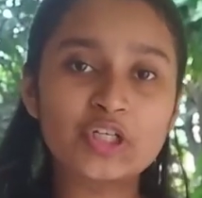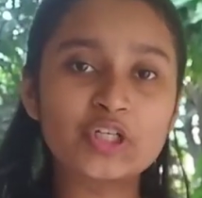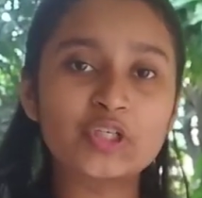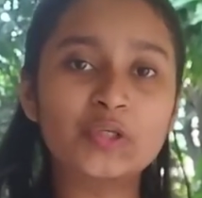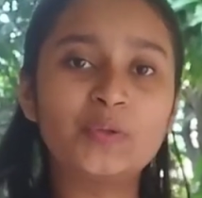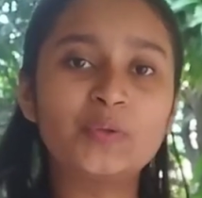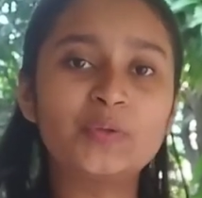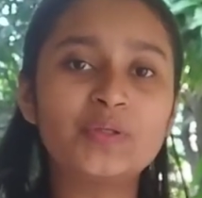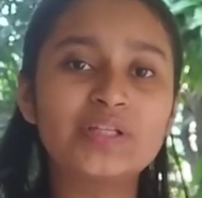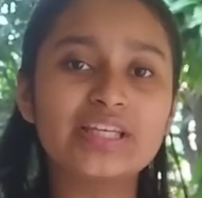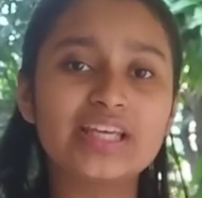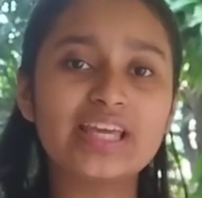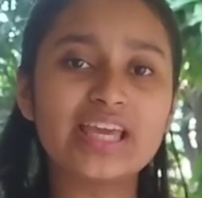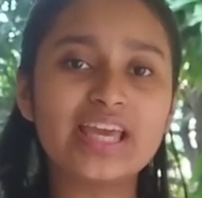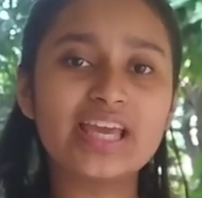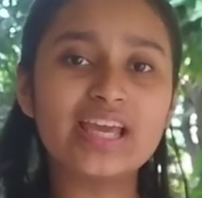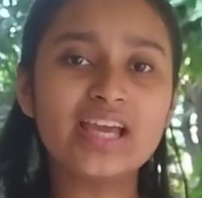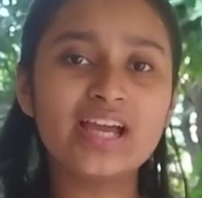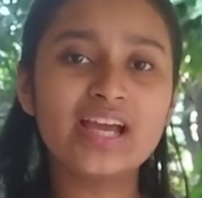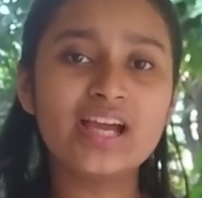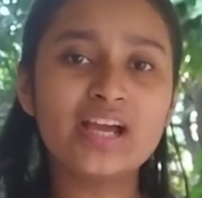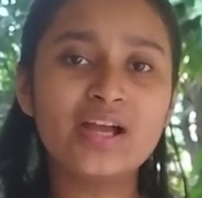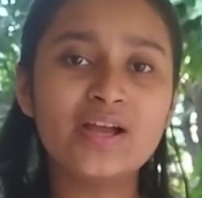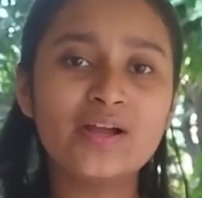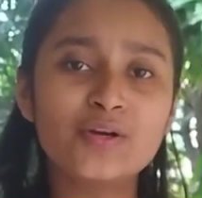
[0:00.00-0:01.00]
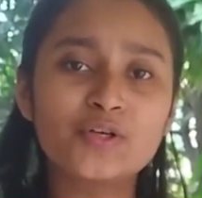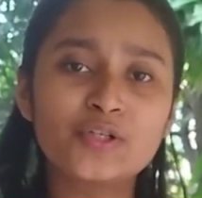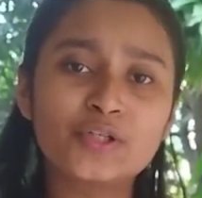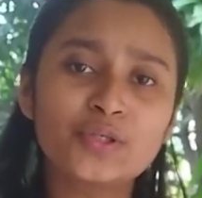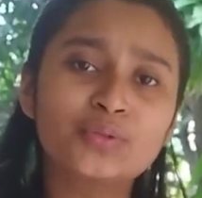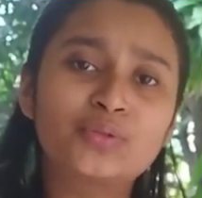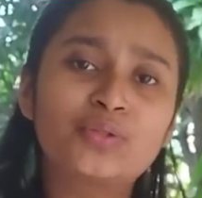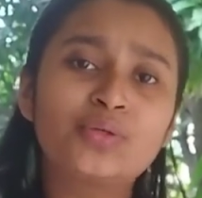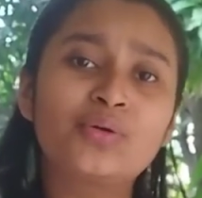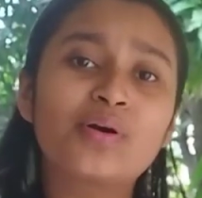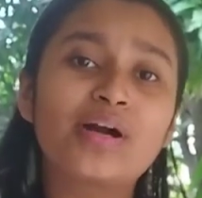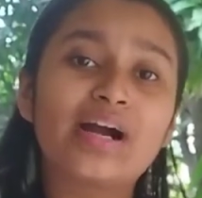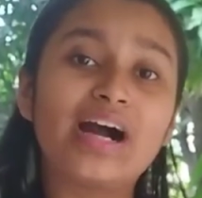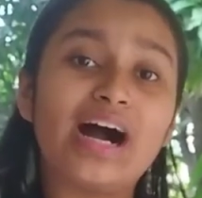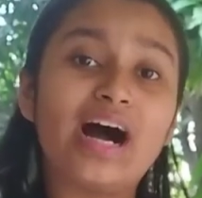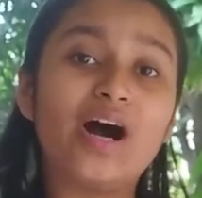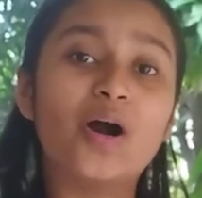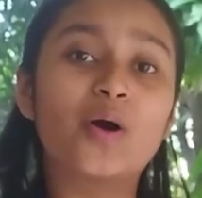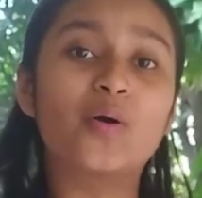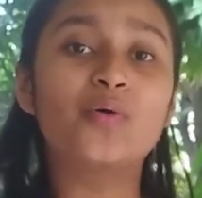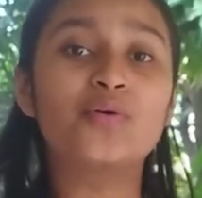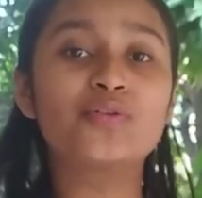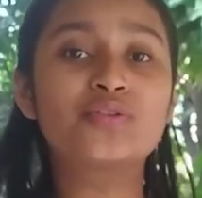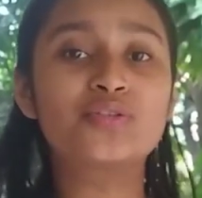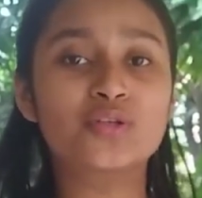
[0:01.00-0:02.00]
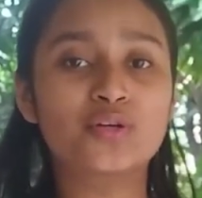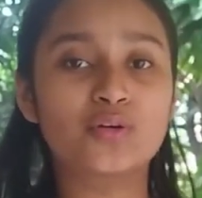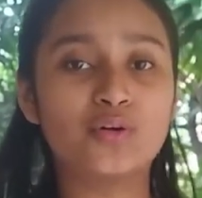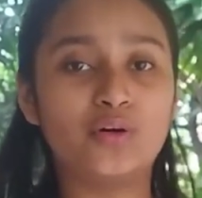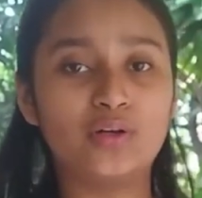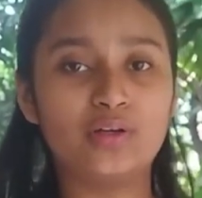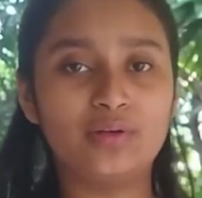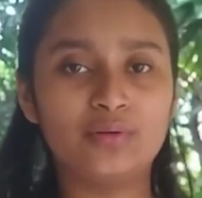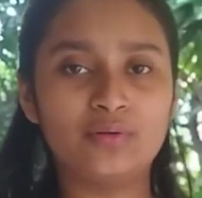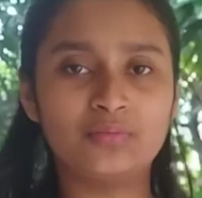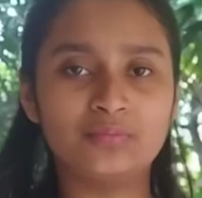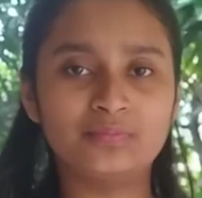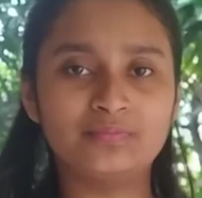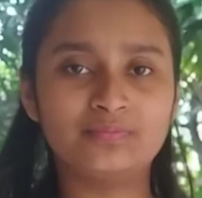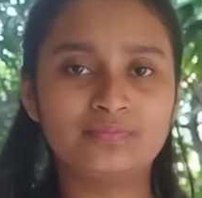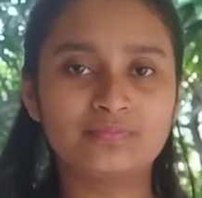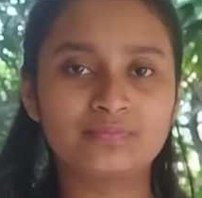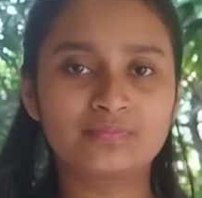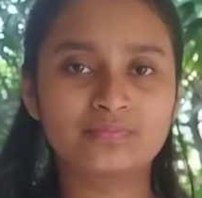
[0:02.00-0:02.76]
সঙ্গী শুধু কাগজ কলম